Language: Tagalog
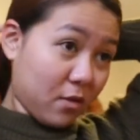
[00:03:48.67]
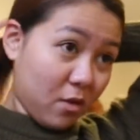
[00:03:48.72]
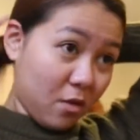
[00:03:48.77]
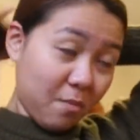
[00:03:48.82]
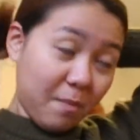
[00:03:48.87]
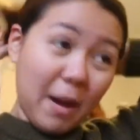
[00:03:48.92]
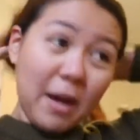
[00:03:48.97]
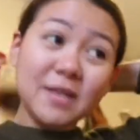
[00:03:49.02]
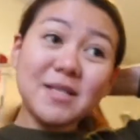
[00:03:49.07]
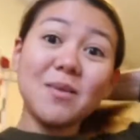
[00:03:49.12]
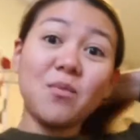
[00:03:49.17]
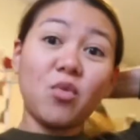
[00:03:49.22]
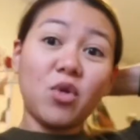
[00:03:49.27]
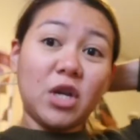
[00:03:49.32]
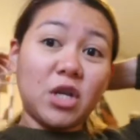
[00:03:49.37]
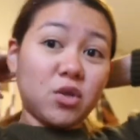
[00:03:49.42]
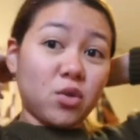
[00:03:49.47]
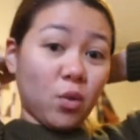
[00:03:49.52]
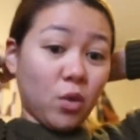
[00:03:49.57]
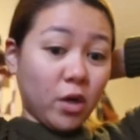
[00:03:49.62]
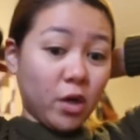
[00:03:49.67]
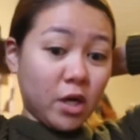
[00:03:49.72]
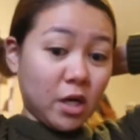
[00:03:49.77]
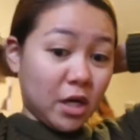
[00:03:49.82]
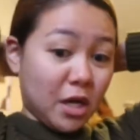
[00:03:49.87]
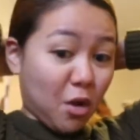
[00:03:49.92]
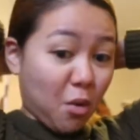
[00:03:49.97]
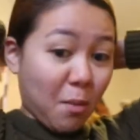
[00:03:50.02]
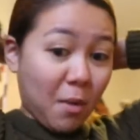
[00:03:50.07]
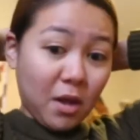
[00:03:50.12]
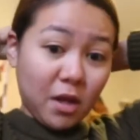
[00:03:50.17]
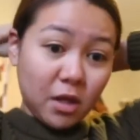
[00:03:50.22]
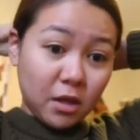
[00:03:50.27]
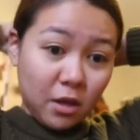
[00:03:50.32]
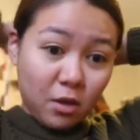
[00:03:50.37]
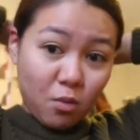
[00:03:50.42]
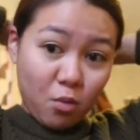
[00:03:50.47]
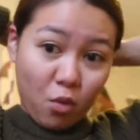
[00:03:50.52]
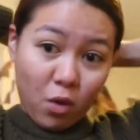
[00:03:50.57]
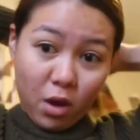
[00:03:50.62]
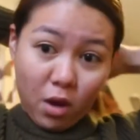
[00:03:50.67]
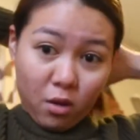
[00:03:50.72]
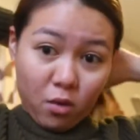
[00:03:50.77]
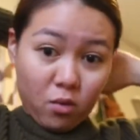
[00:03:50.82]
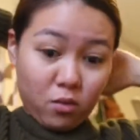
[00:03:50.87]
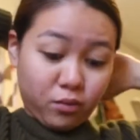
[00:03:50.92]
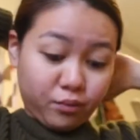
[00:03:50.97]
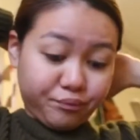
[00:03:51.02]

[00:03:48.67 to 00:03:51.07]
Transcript: Yung parang sa monitor, hindi ko makita yung mukha ko